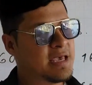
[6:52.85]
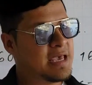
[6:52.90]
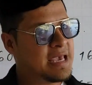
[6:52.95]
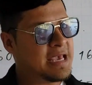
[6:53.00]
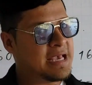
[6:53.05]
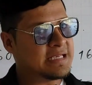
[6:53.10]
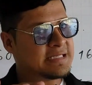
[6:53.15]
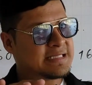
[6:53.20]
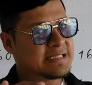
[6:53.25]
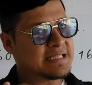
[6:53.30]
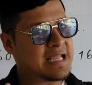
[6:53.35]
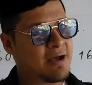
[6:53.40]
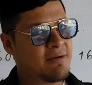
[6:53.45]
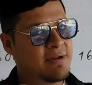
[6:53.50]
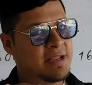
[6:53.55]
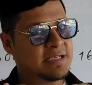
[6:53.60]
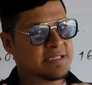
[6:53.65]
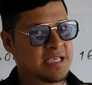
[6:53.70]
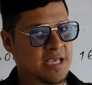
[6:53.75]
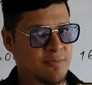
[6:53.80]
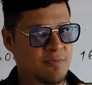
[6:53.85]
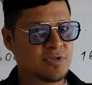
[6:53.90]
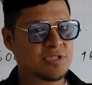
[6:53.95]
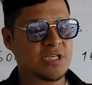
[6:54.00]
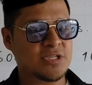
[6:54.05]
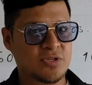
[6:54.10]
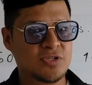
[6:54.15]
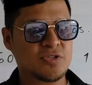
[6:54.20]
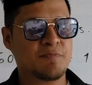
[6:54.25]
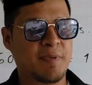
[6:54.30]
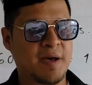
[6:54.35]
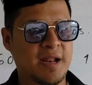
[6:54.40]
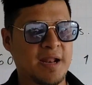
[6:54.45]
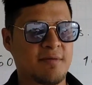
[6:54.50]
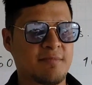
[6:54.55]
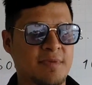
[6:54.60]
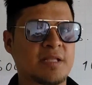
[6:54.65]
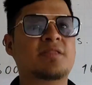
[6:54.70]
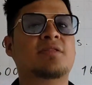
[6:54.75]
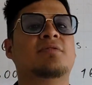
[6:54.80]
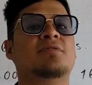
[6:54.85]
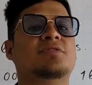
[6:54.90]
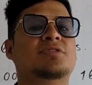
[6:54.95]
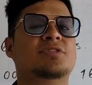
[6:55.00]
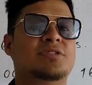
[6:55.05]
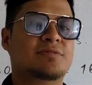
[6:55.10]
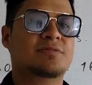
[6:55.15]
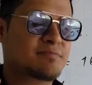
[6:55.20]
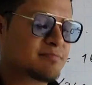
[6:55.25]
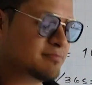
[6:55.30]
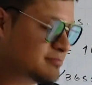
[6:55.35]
Establecemos esos parámetros